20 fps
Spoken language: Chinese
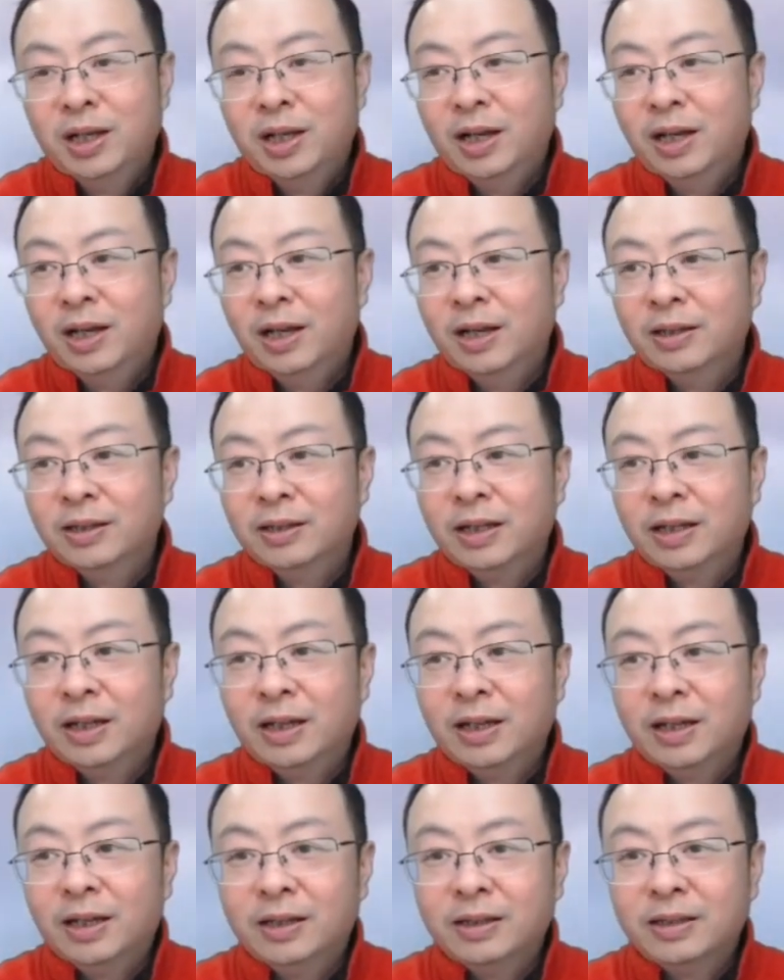啊，
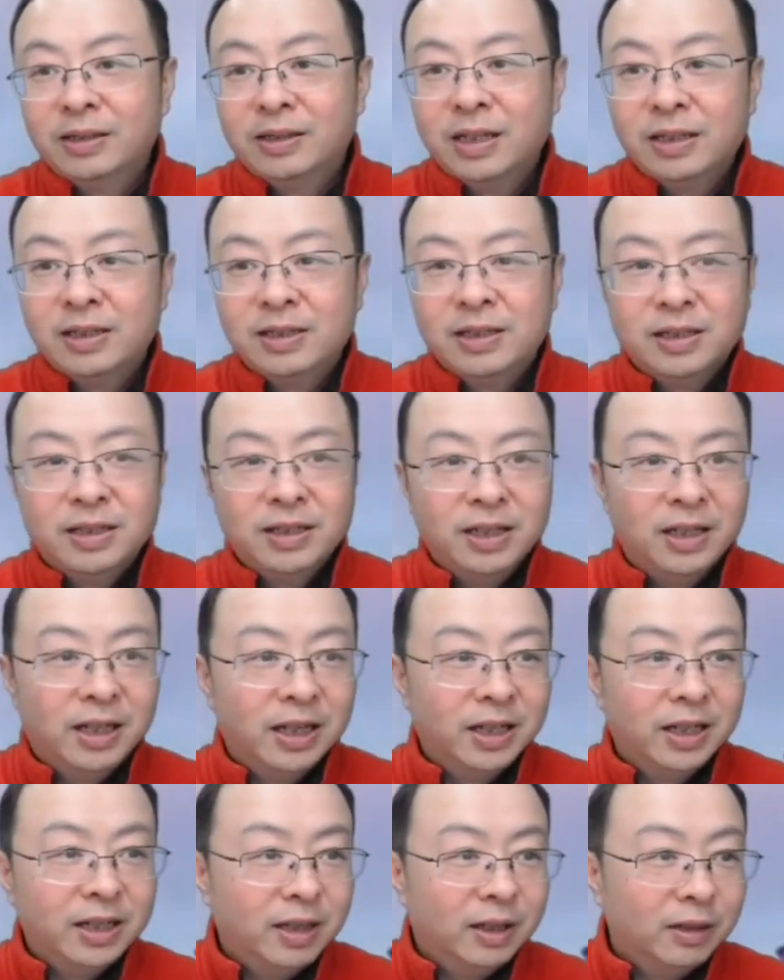那在这里
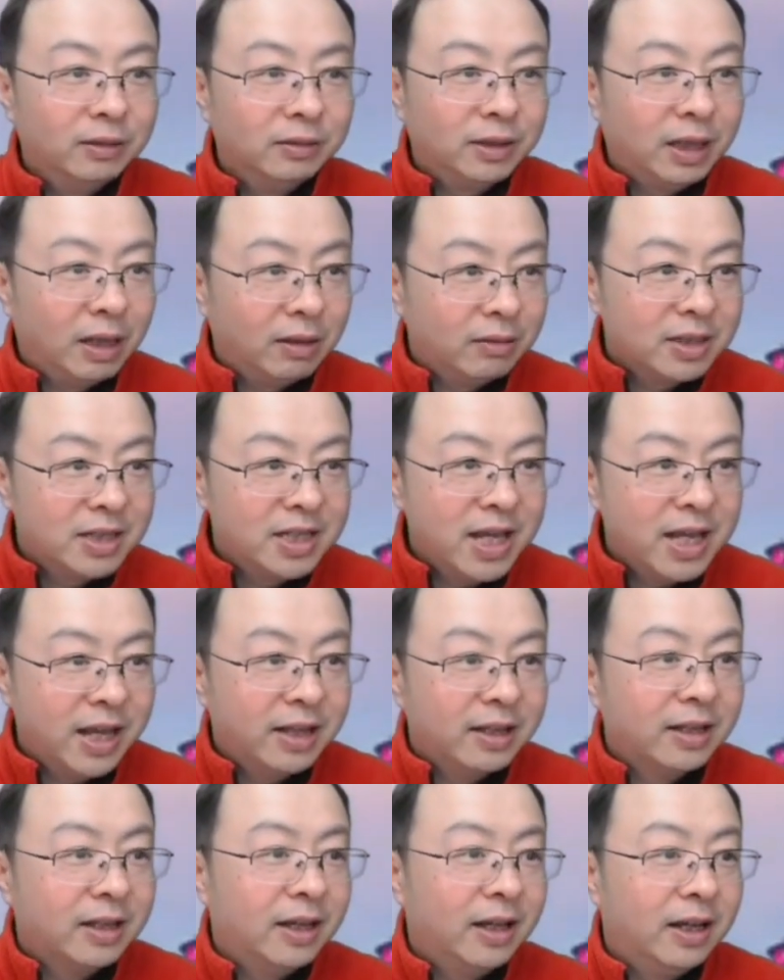呢，要道个歉
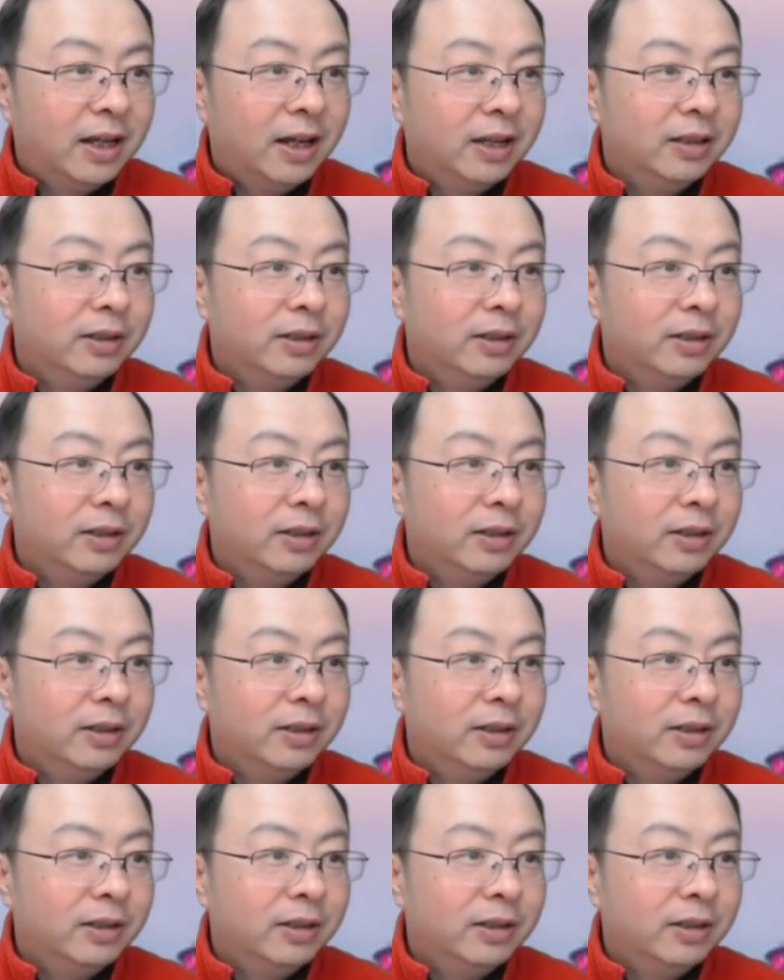啊，